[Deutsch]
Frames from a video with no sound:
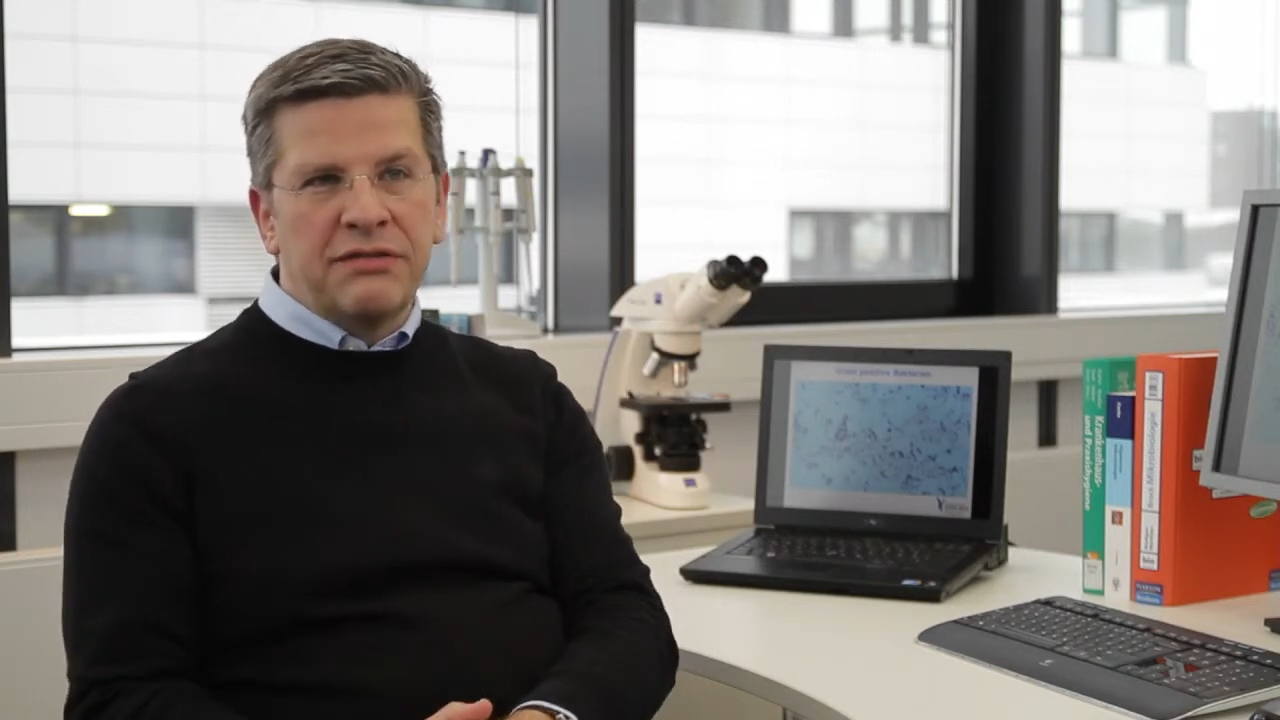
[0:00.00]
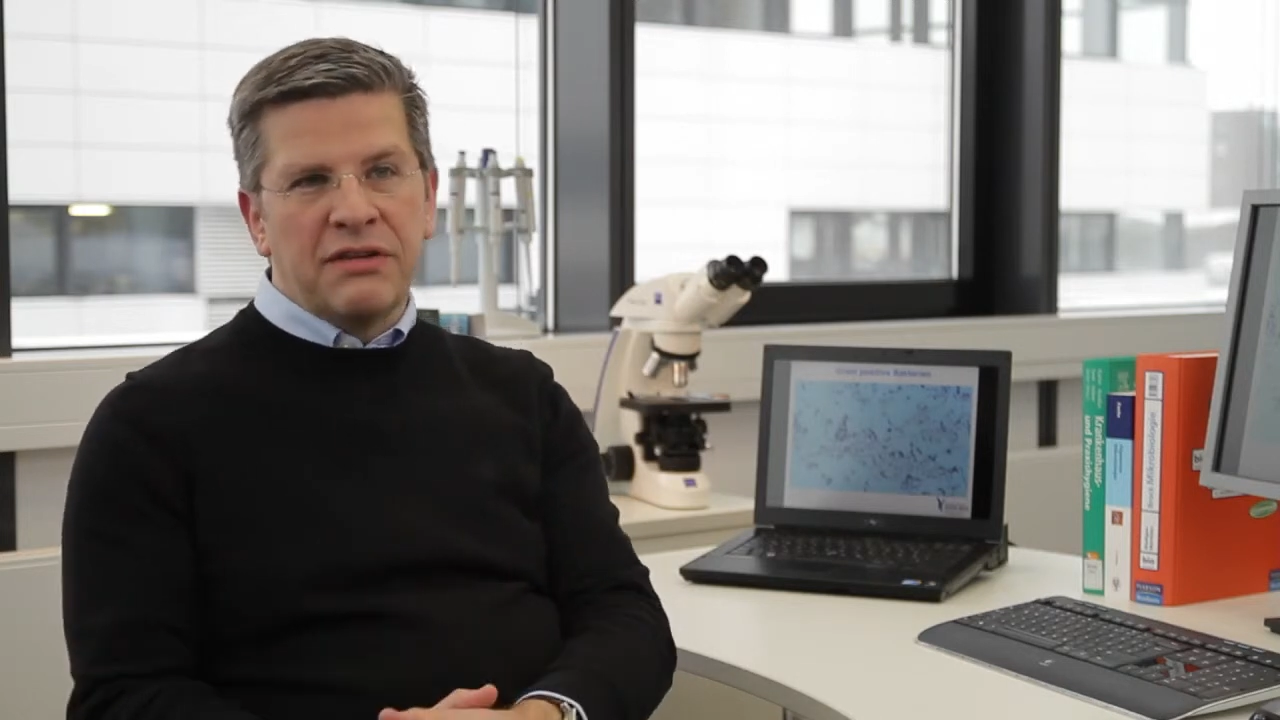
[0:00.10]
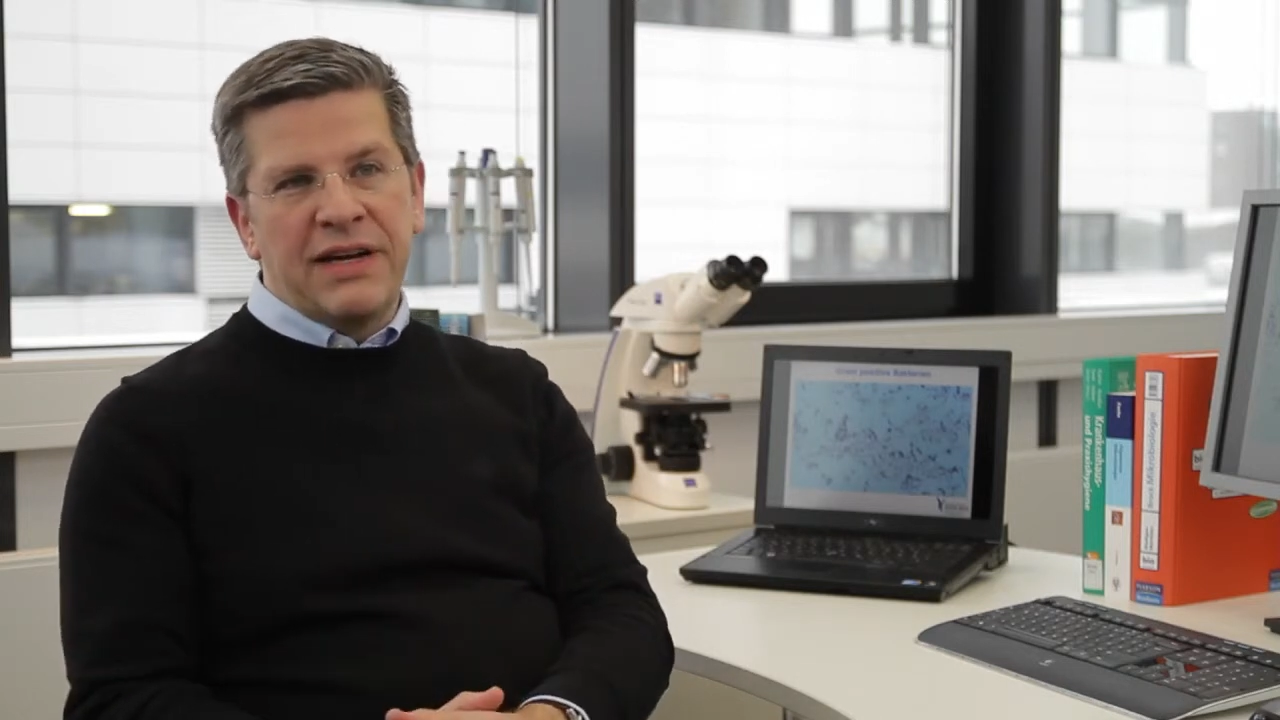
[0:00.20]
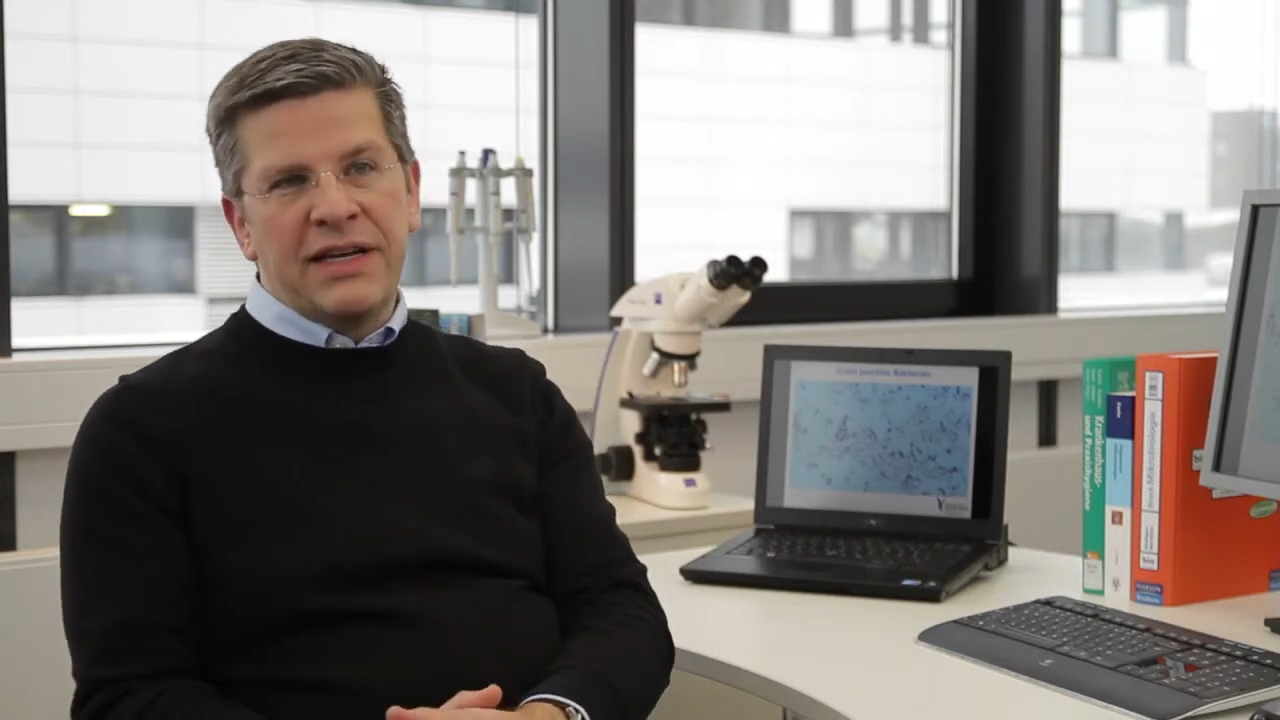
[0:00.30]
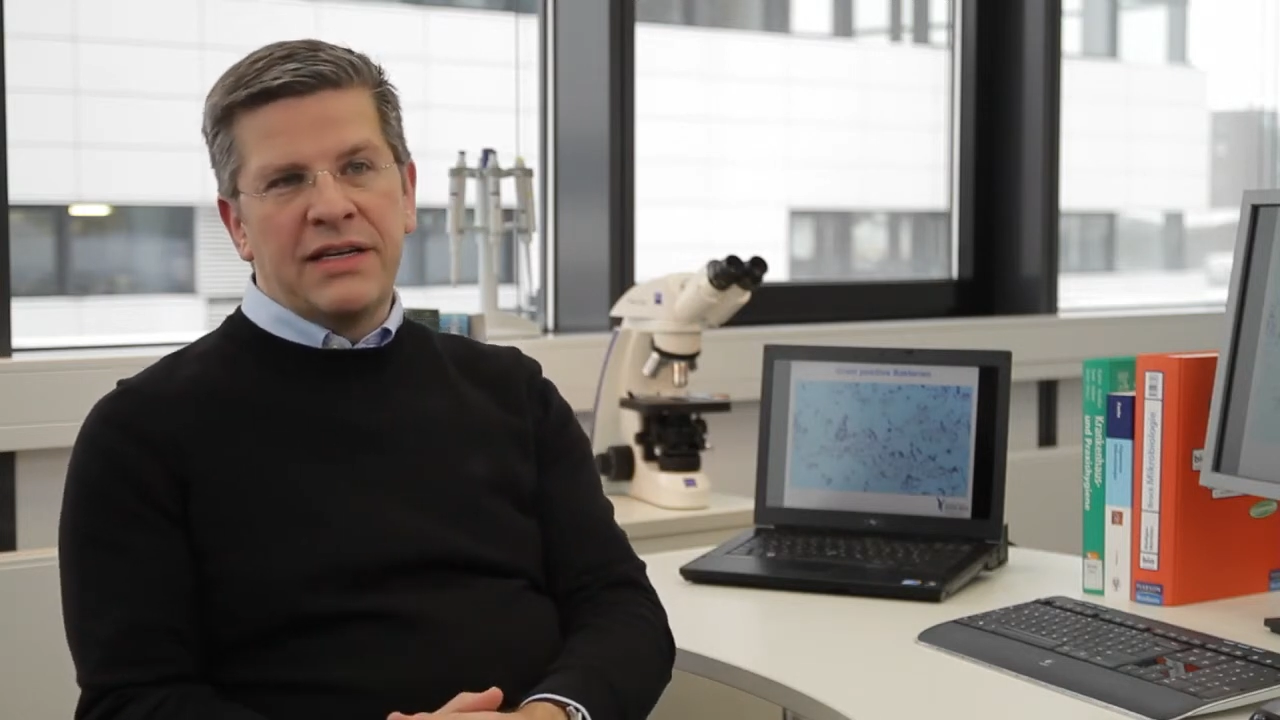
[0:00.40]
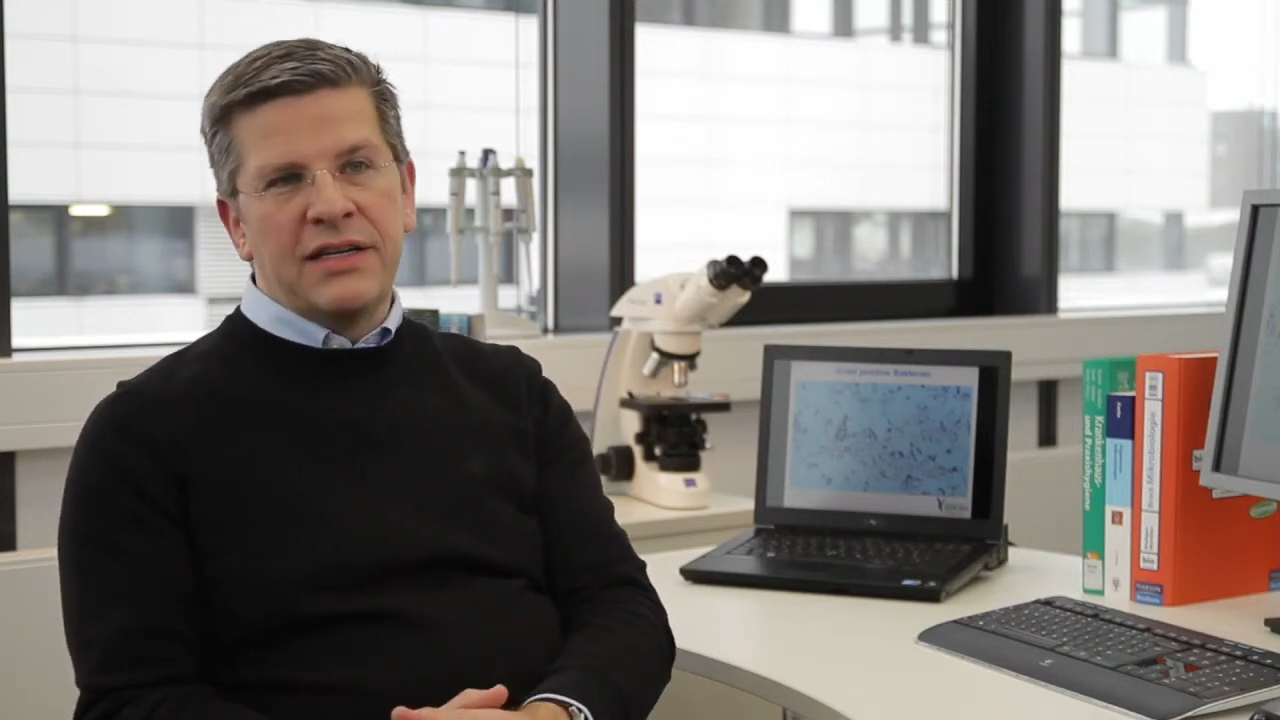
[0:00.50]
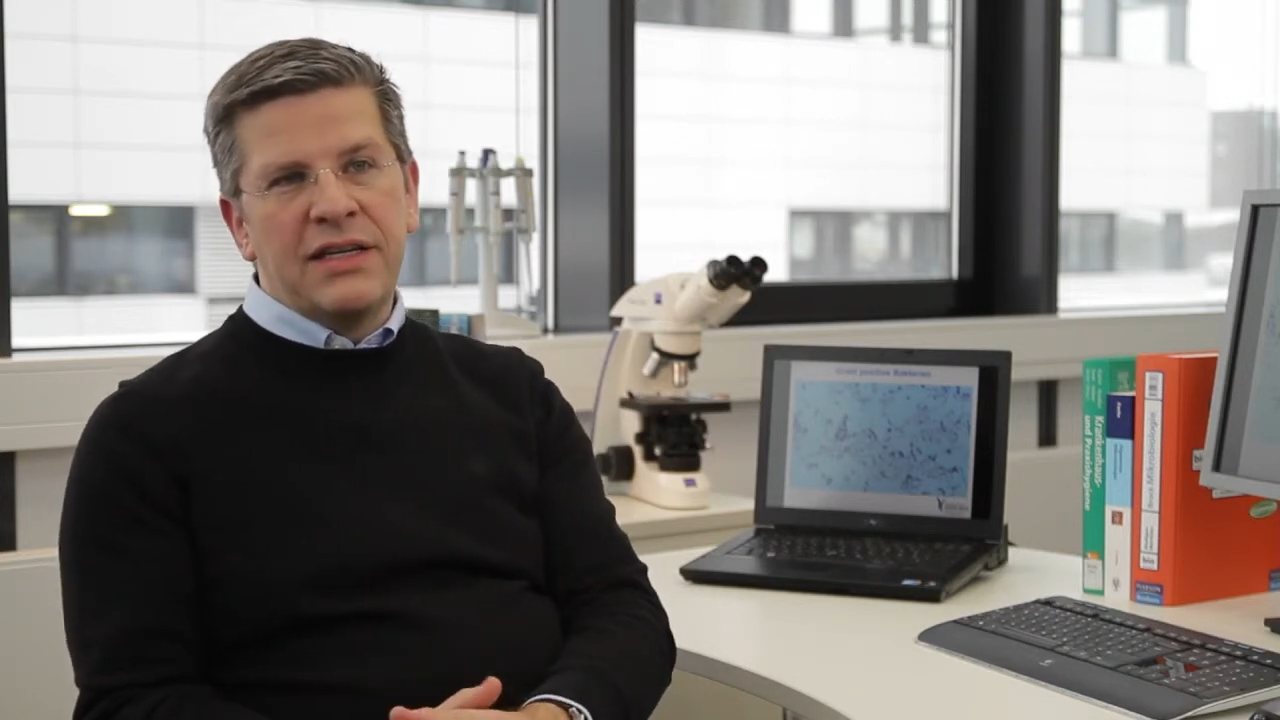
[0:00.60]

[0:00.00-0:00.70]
verwenden,